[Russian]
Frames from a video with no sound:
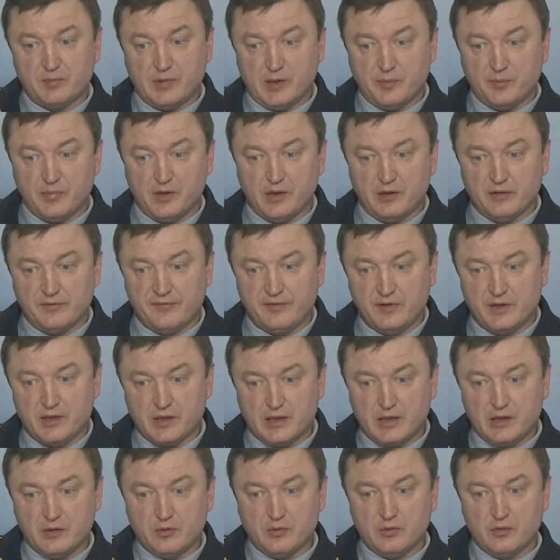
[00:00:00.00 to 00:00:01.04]
попал в
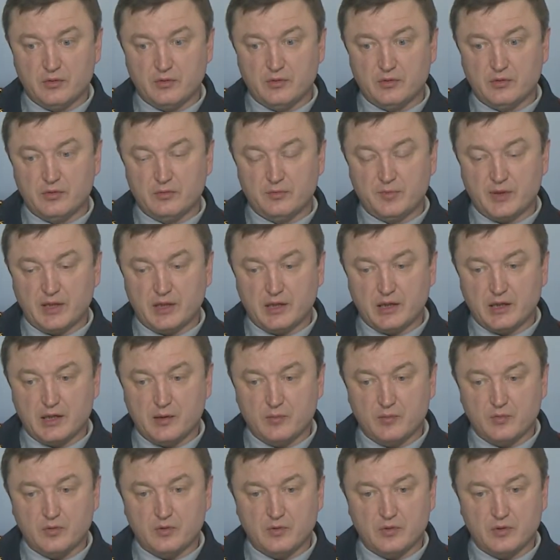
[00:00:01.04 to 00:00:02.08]
федеральную
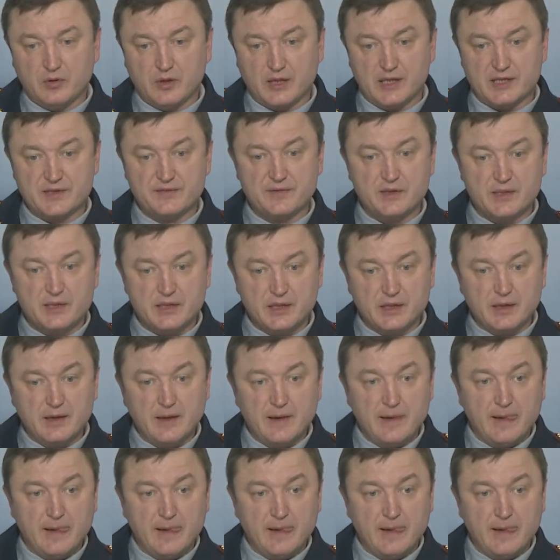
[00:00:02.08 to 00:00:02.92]
программу развития